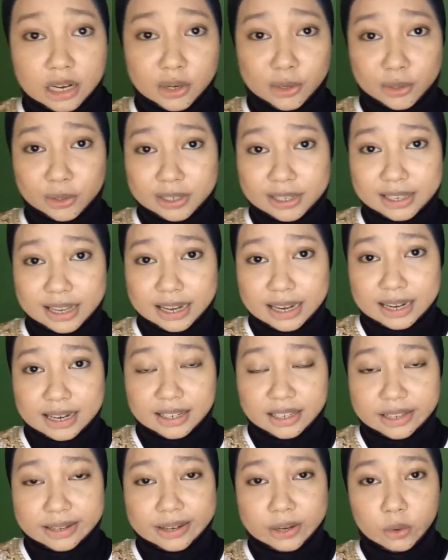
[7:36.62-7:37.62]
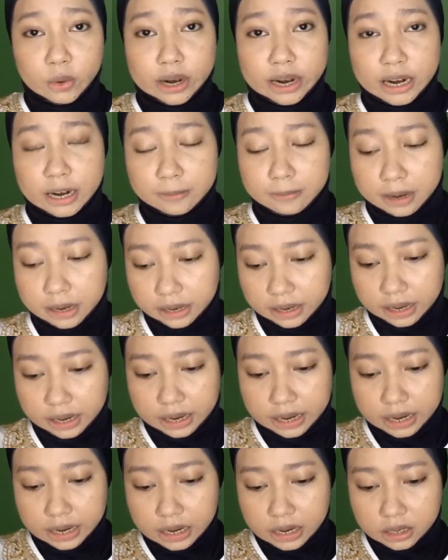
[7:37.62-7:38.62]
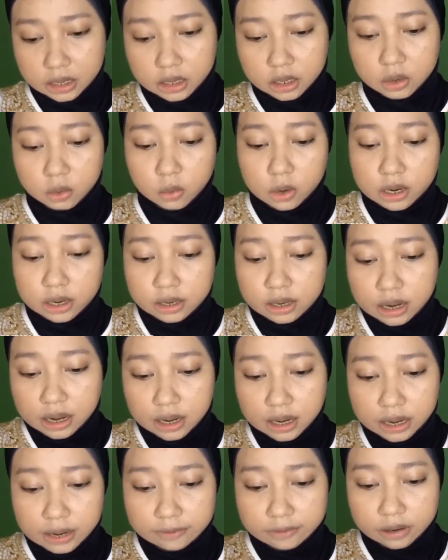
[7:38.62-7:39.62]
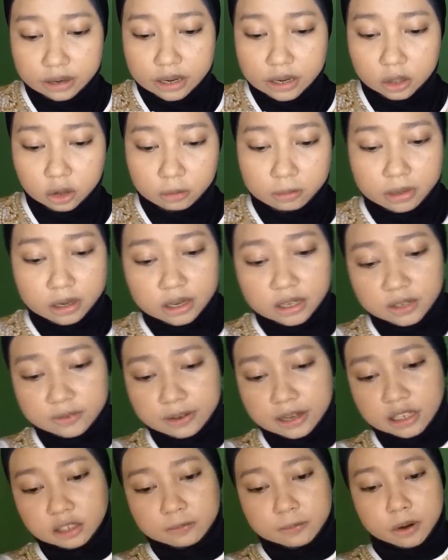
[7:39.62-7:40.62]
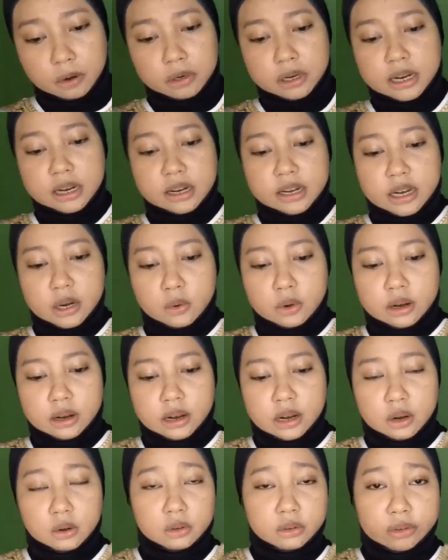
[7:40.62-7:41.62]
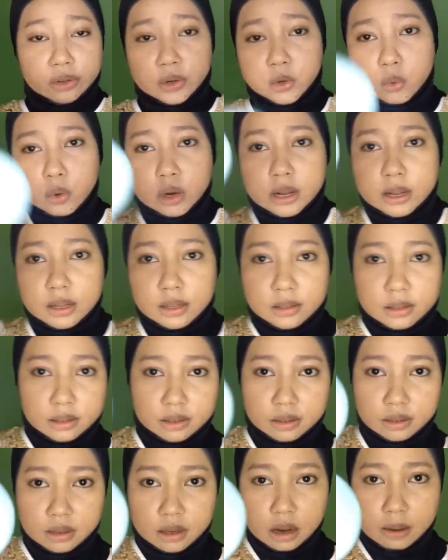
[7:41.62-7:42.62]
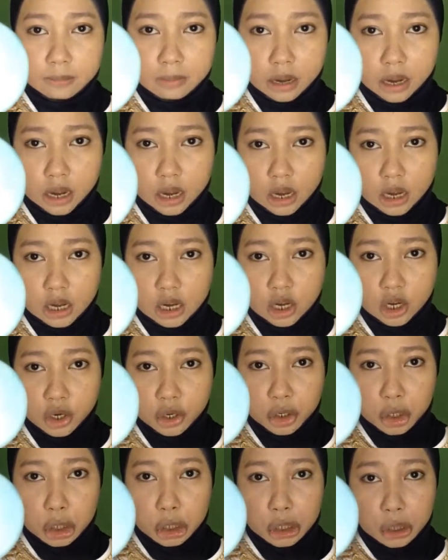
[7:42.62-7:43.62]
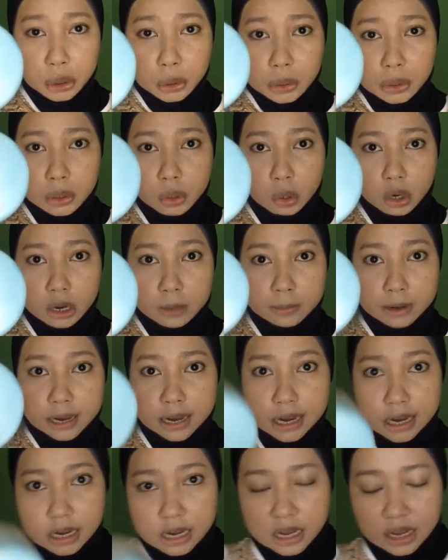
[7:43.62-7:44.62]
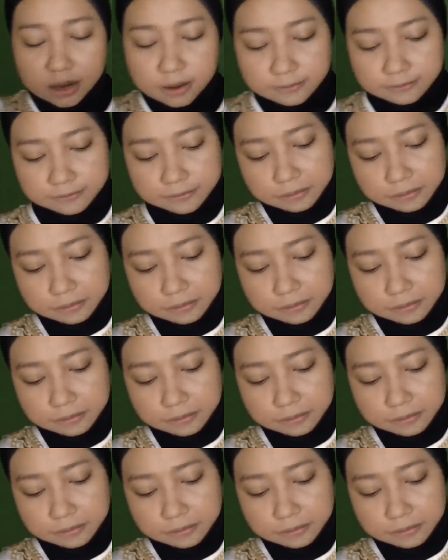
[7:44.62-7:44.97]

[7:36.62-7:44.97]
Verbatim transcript: dan untuk sisanya di sini gue akan pakai uh, eh, Wardah Everyday Luminous Face Powder yang warna 02 beige kita pakai ini